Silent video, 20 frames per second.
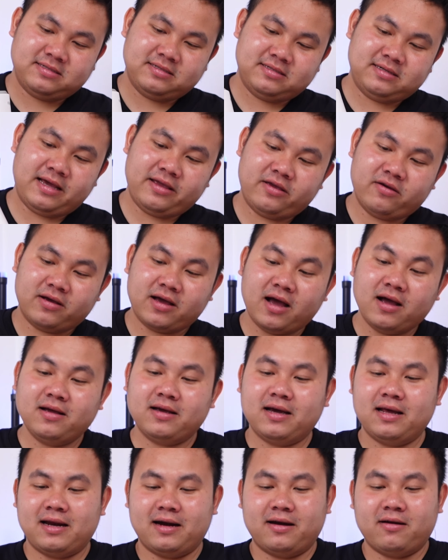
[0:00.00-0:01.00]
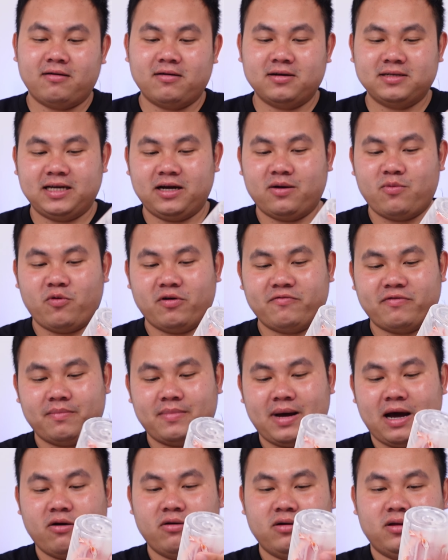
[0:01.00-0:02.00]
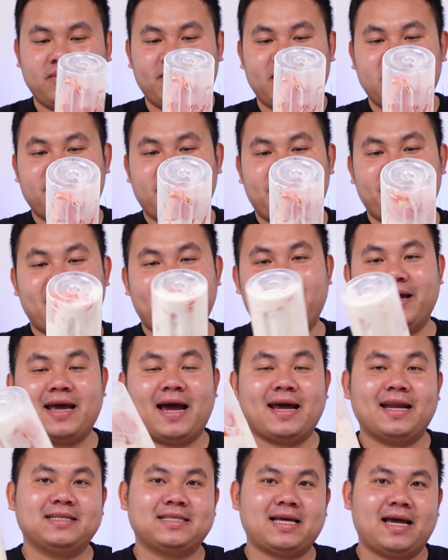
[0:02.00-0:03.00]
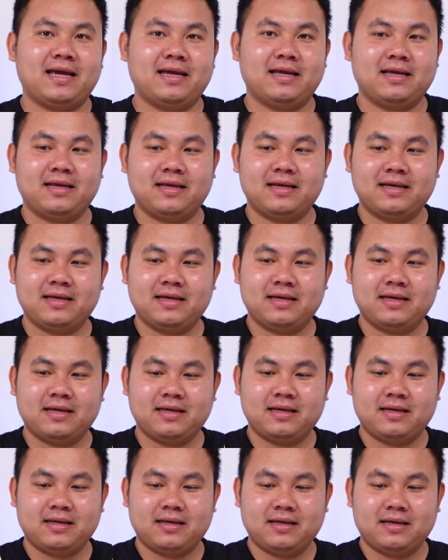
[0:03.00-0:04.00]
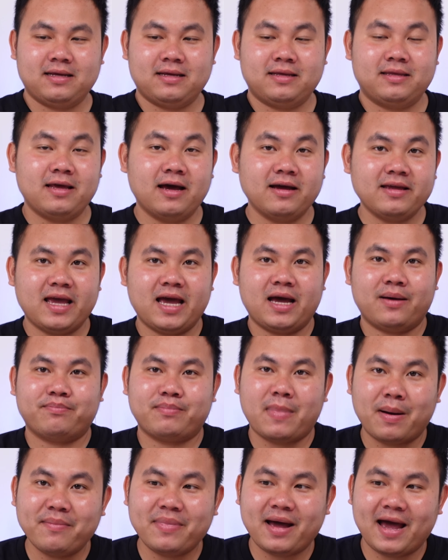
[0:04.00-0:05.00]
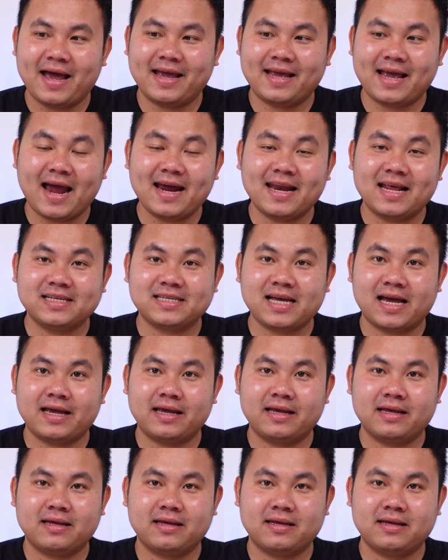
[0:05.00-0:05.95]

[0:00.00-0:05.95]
Đậy cho cứng, cái là nó sẽ có một cái phần báo. Bây giờ bấm 2 cái để xoay. Nhớ nha, bấm 2 cái để xoay.